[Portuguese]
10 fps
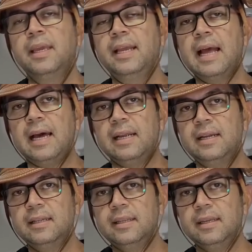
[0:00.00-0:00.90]
que
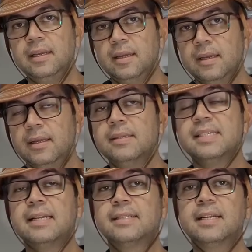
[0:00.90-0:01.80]
garante
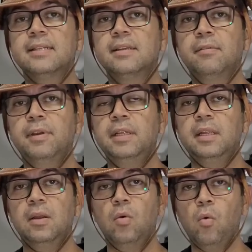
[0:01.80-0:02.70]
720
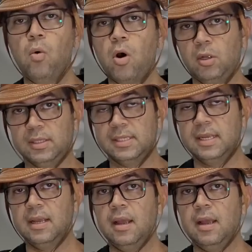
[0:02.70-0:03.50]
watts.